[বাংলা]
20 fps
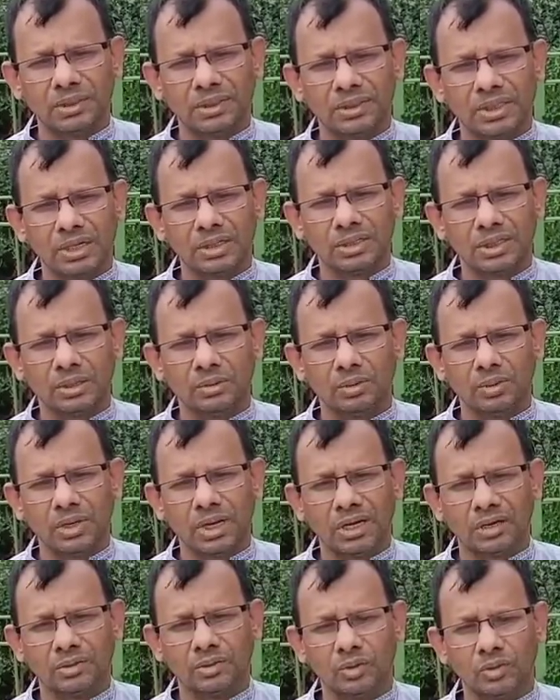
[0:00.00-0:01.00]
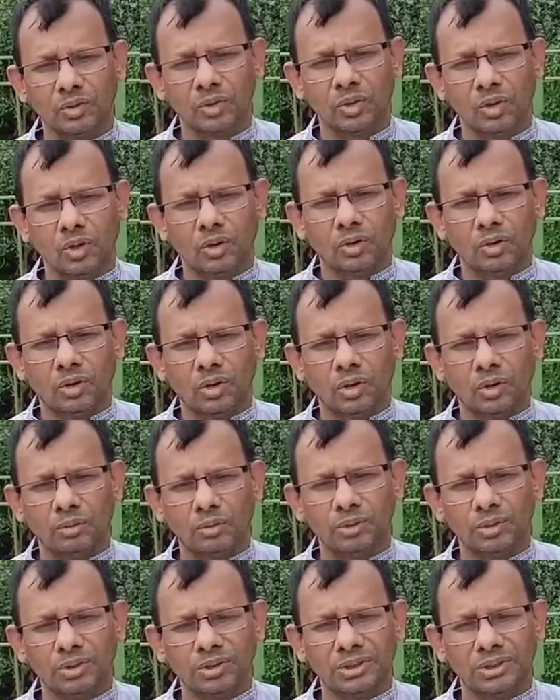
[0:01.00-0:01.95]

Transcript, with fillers: কবিতাটি আপনাদের কাছে কেমন লাগলো